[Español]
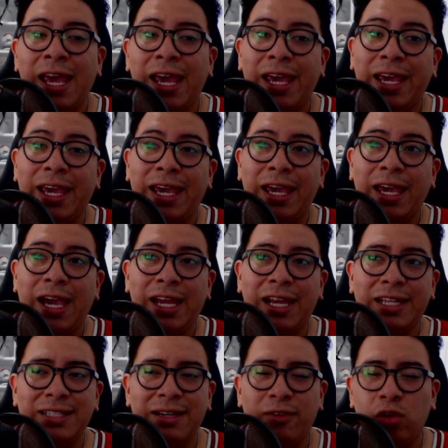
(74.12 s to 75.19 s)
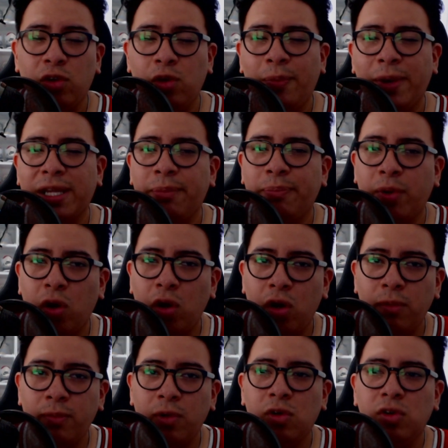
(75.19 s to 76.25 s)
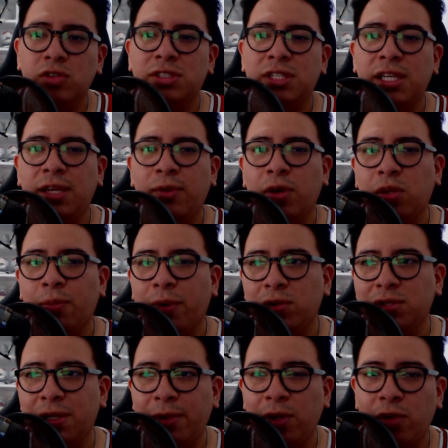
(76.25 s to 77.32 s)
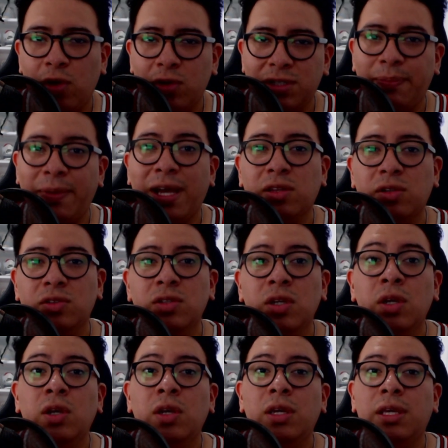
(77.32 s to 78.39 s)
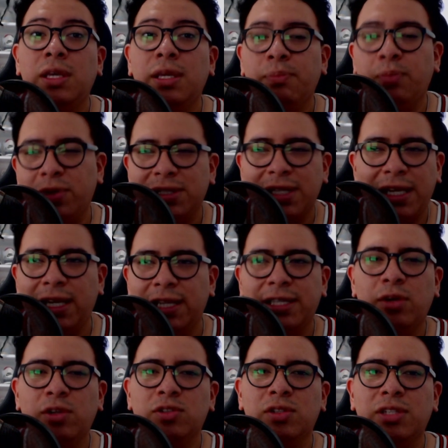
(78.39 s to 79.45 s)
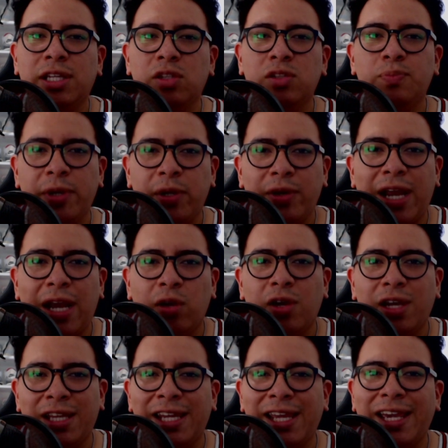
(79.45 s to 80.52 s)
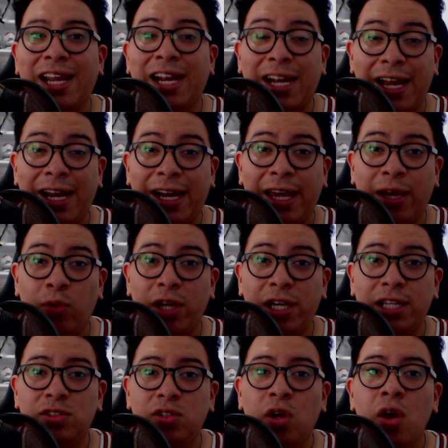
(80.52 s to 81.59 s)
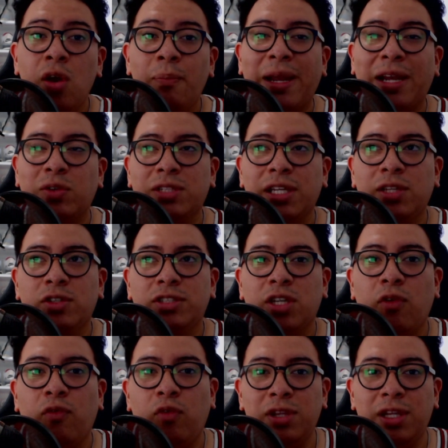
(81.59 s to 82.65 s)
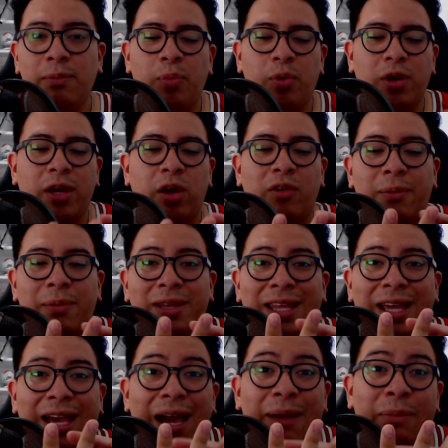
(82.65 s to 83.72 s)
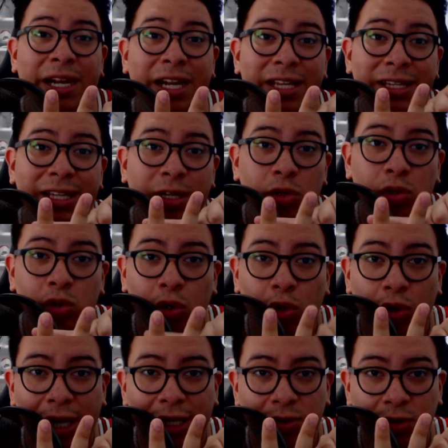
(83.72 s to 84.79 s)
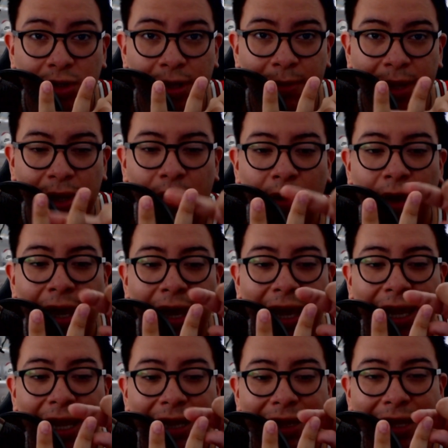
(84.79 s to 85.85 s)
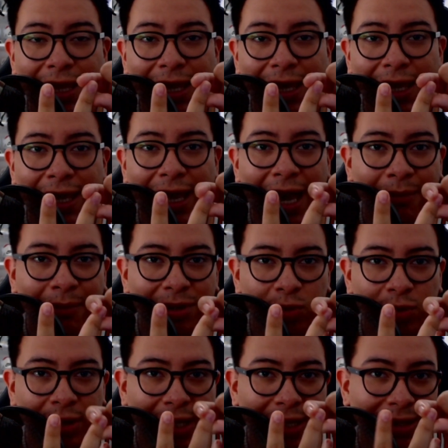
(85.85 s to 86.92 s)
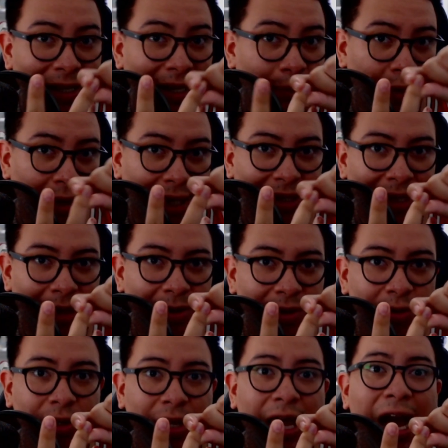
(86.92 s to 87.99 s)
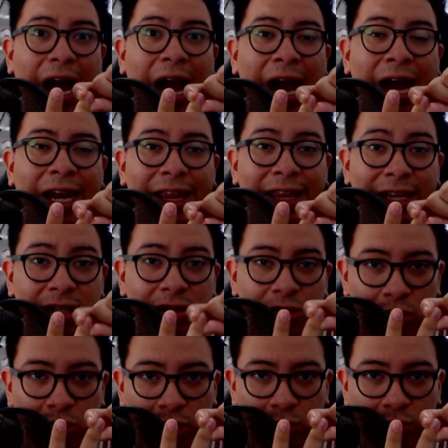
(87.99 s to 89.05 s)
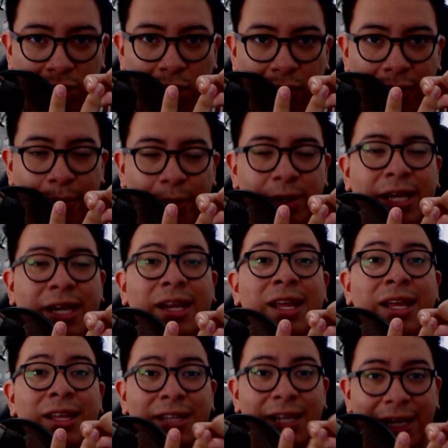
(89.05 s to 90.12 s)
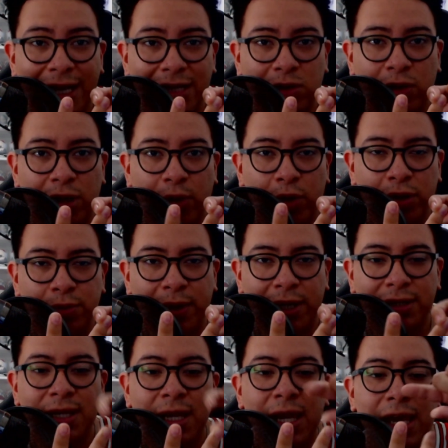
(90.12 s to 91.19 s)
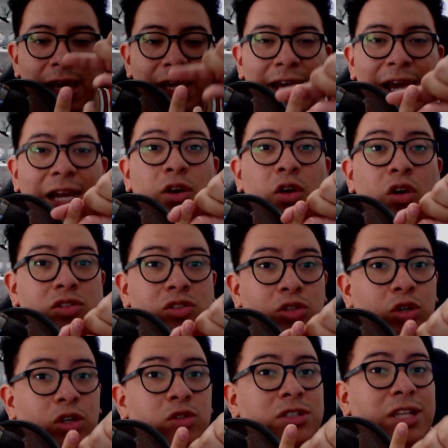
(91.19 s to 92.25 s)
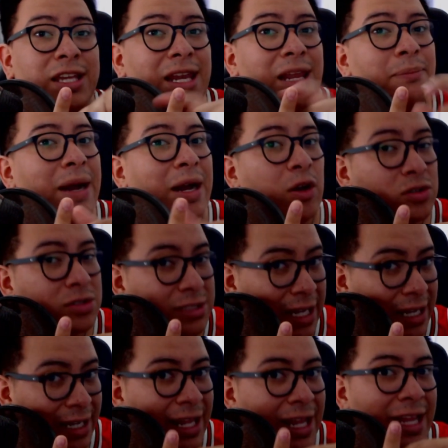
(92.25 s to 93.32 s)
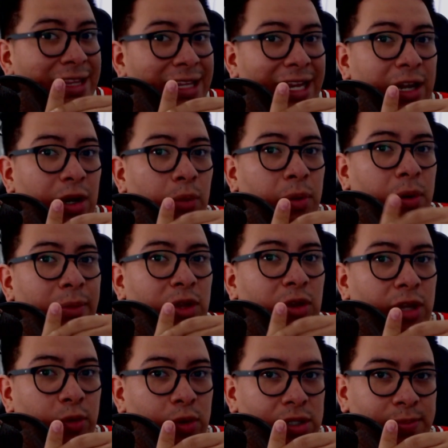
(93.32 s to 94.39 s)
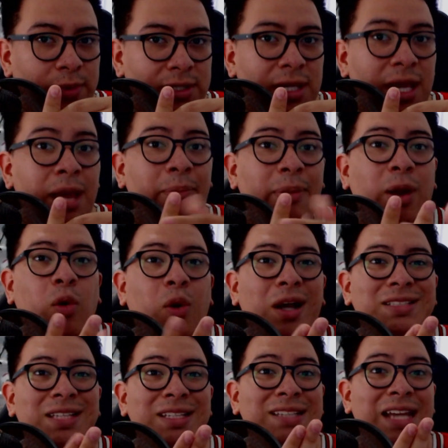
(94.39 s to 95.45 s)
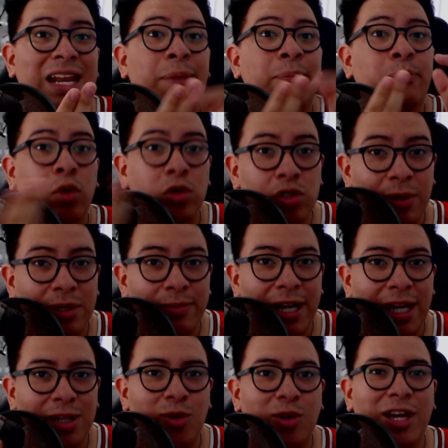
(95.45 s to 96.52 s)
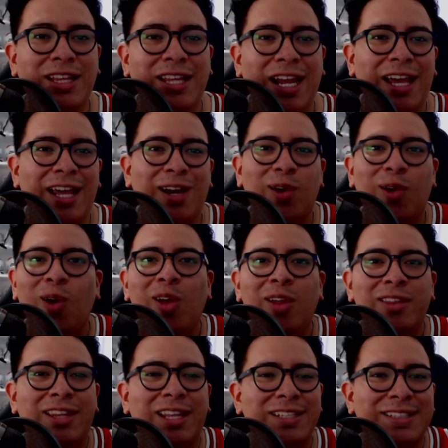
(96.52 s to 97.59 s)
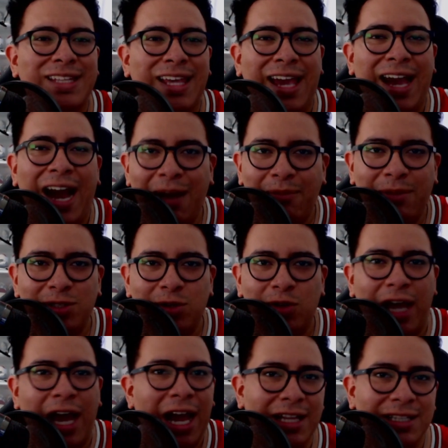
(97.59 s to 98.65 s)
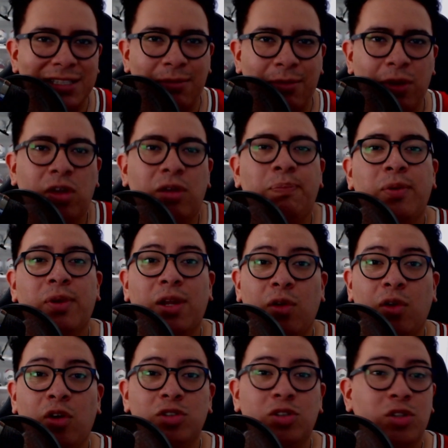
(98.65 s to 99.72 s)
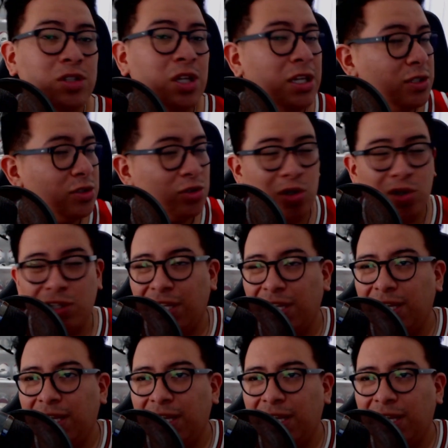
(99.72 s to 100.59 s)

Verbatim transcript: Eh, ahí les hablo de un par de promos y cuánto me cuesta a mí lo de los zapatos y pues ahí les dejo esos datos, pero era algo que tenía que aclarar en un inicio para que ustedes no se confundan porque obviamente van a tener dos gastos de envío, el de Amazon, de la bodega de Amazon a la dirección donde ustedes lo van a mandar del caso de EcoExpress y el costo que a ustedes les va a costar traerlo por medio de EcoExpress. Pero aún así sale mucho más barato que traerlo desde Amazon a El Salvador porque los costos son